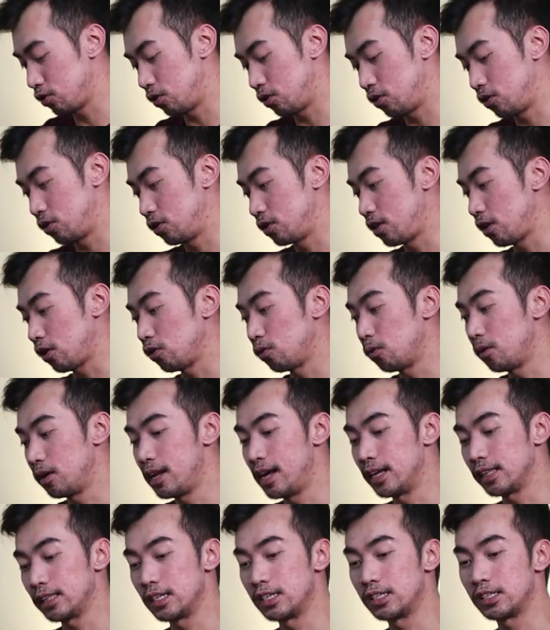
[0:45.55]
So
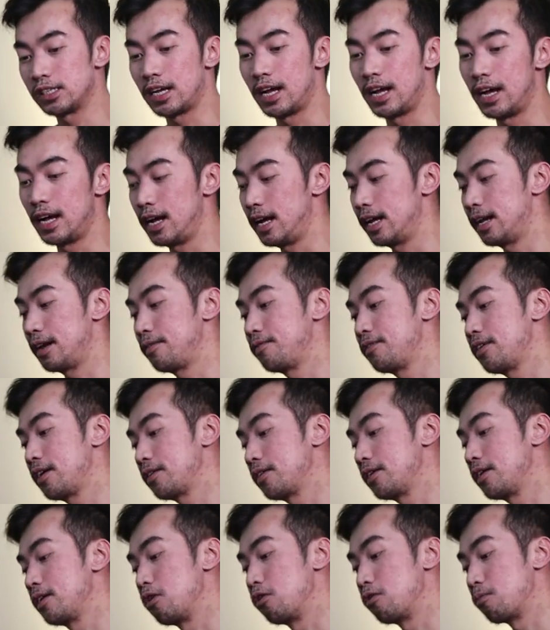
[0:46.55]
nakuha natin siya at a
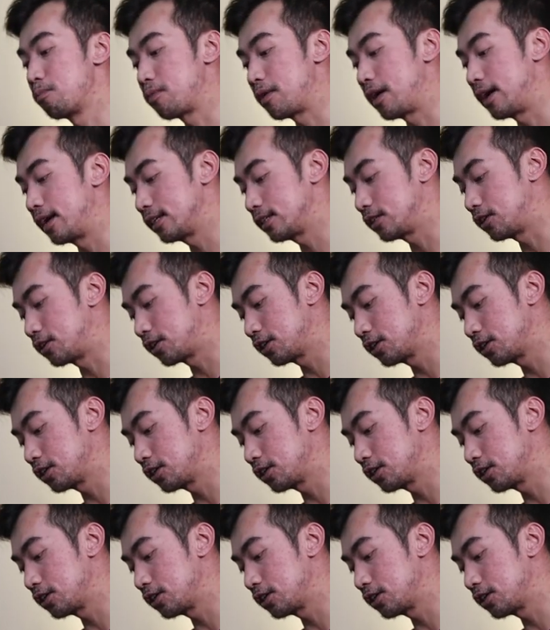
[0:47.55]
very low price.